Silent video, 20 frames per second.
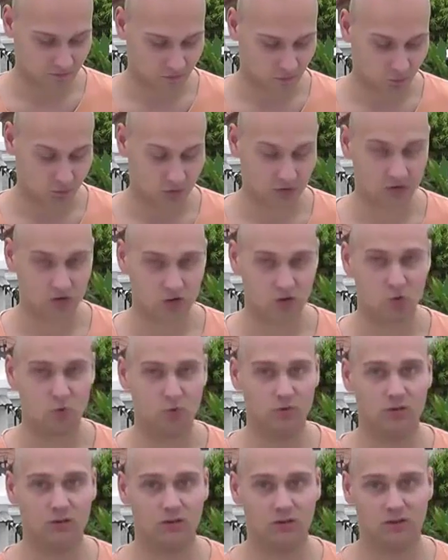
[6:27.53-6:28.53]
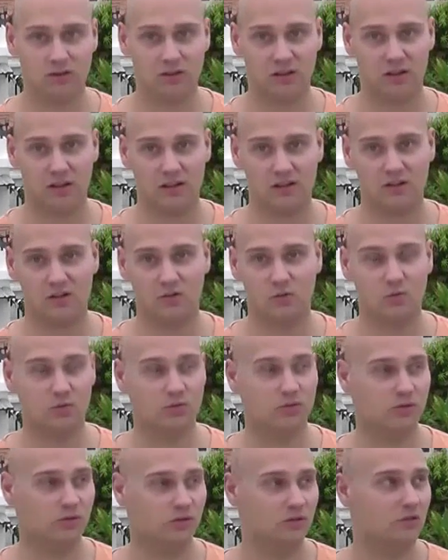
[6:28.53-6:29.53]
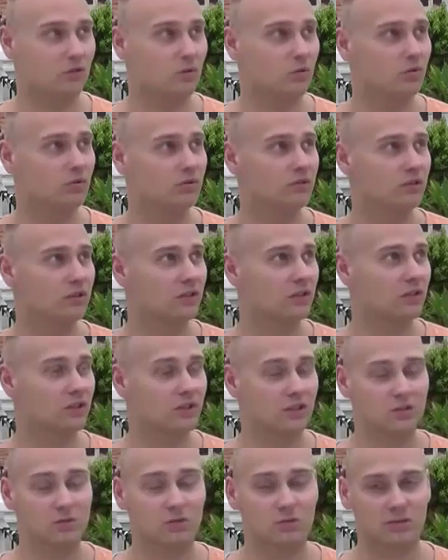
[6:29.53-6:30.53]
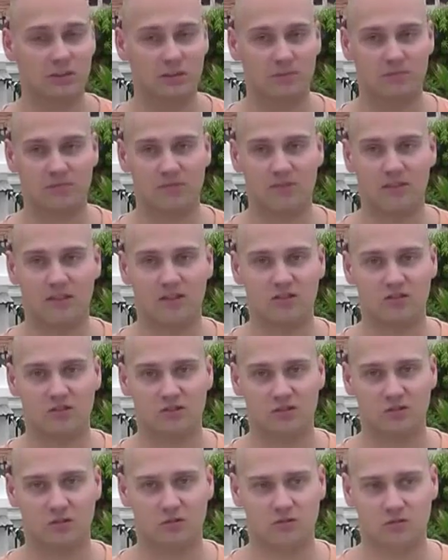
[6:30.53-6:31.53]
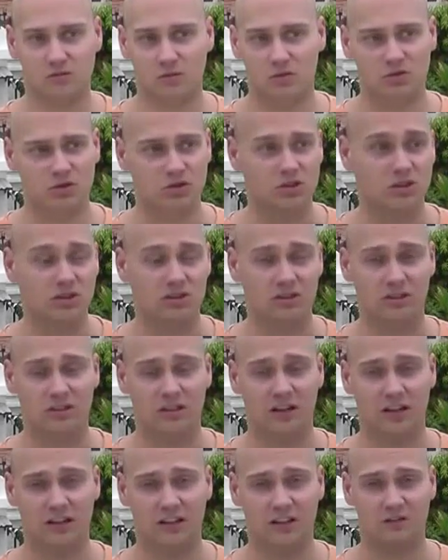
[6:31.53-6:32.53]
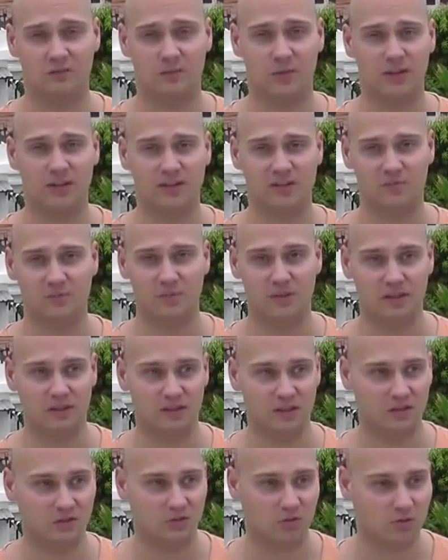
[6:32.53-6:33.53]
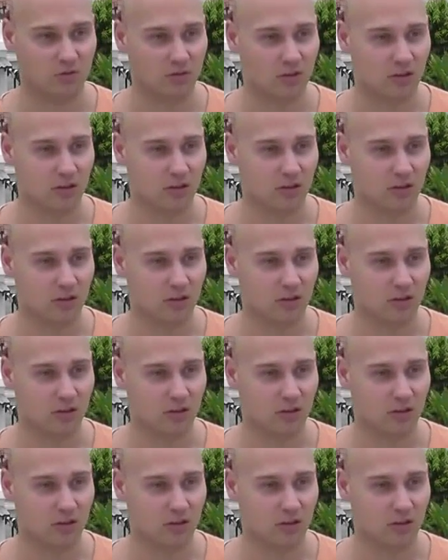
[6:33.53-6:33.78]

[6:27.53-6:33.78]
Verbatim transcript: ну, это же кухни на заказ и кухни, кухонные гарнитуры, там сложностей-то никаких, в принципе, и нету.